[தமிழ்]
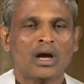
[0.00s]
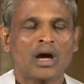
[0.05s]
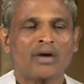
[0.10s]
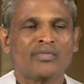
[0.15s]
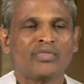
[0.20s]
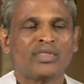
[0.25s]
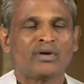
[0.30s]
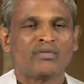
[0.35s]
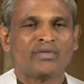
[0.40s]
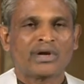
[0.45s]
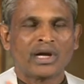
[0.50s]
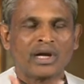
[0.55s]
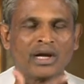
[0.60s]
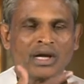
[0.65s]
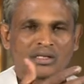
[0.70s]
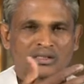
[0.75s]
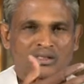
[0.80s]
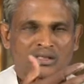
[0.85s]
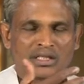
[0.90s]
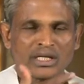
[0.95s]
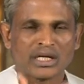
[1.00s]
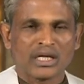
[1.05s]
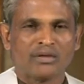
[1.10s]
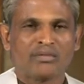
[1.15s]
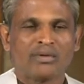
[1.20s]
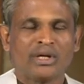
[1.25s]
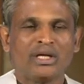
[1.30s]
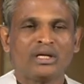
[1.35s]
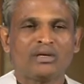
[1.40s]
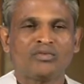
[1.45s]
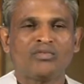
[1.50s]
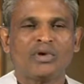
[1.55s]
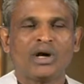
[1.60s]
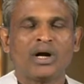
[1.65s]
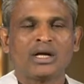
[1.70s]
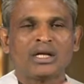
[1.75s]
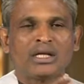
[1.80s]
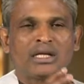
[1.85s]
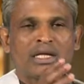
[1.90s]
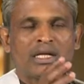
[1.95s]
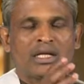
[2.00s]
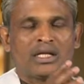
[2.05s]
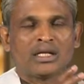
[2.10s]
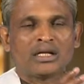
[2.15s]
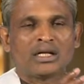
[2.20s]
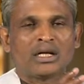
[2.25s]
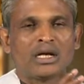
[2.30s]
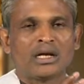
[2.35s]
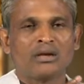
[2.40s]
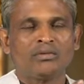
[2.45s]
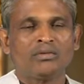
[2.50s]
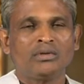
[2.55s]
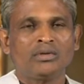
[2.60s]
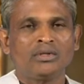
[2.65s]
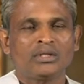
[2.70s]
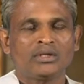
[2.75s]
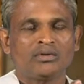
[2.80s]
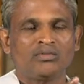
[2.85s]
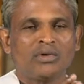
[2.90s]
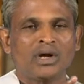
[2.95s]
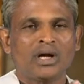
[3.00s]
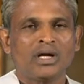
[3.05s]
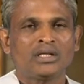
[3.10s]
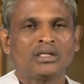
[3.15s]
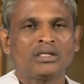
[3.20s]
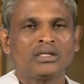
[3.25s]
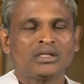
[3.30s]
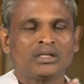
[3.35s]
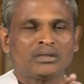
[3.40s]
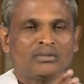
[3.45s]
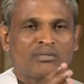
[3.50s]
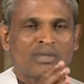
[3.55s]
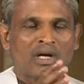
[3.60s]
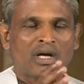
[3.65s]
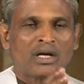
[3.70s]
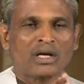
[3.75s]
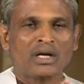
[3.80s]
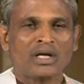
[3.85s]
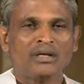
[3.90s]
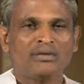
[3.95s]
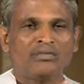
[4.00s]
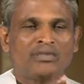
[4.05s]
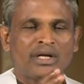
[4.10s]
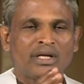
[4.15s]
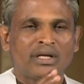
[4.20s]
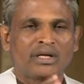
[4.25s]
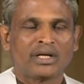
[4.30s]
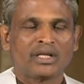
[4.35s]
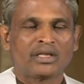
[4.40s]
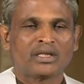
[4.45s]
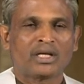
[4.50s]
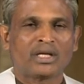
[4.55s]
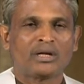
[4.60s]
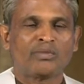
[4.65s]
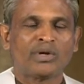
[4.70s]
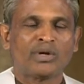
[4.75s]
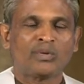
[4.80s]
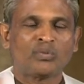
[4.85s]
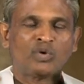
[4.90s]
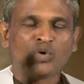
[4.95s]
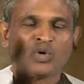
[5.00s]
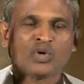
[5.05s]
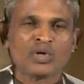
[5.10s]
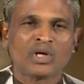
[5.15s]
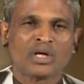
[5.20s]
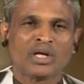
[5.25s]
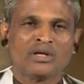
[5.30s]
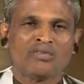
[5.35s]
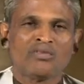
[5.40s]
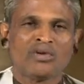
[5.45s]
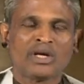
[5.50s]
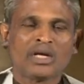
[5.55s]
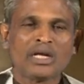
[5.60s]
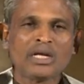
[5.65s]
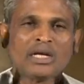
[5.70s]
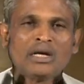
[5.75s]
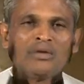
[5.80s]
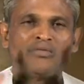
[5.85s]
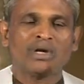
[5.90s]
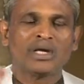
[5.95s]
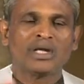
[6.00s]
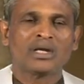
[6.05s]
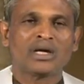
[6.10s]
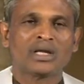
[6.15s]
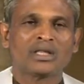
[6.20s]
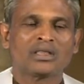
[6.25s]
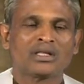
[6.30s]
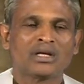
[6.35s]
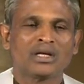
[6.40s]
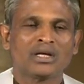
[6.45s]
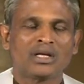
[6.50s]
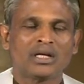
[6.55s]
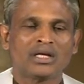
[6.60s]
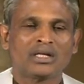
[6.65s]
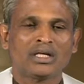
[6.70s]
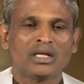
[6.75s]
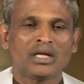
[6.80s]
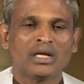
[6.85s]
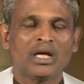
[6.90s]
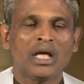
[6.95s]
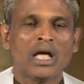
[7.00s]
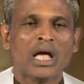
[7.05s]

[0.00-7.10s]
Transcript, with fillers: அந்த வரலாற்று நிகழ்வை இவ்வாறு நிகழ கடவுள் இவ்வாறு மக்களை வழிநடத்தினார் நம்முடைய முன்னோர்களை இவ்வாறு எல்லாம் வழிநடத்தினார் என்ற